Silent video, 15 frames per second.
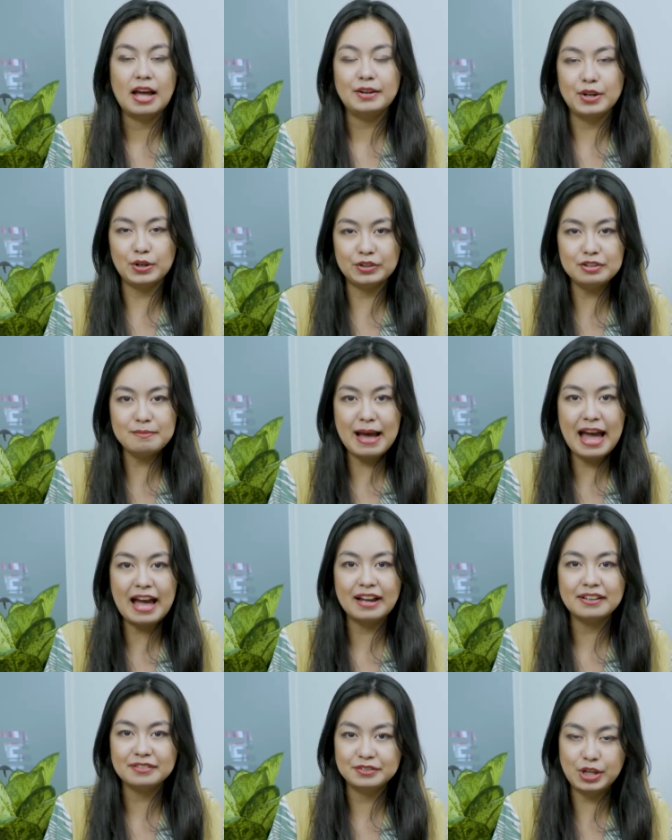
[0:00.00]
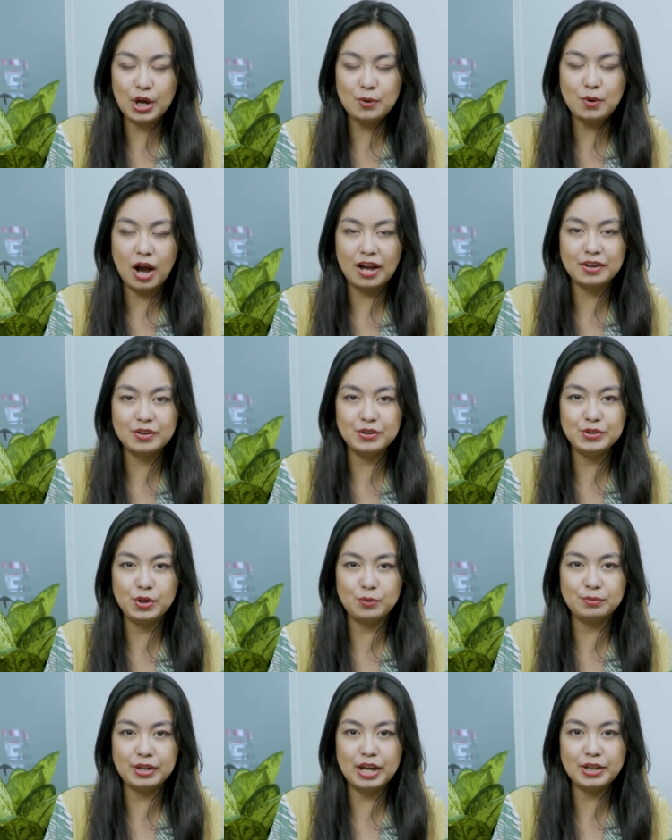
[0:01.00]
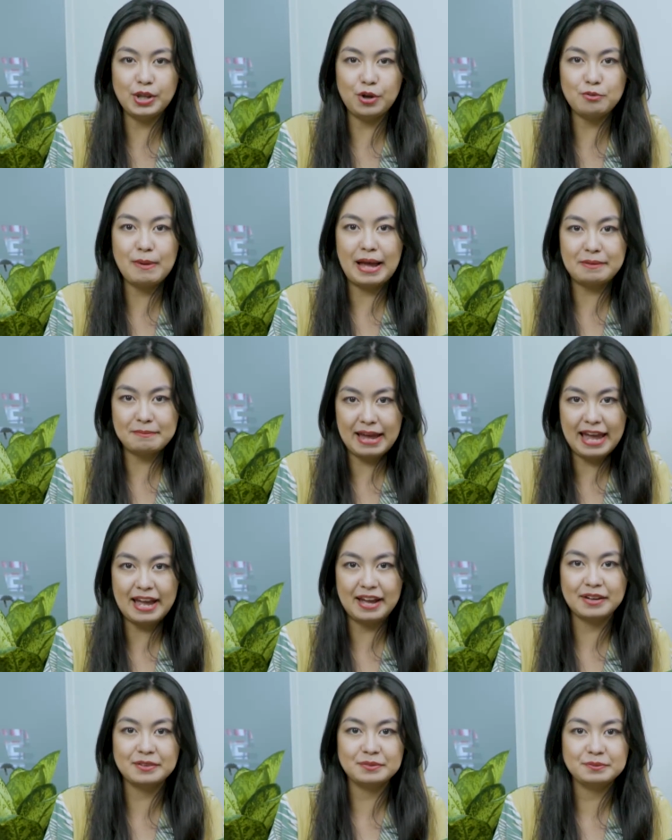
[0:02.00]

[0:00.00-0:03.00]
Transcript: Điều thứ ba, kêu gọi người dùng giới thiệu bạn bè.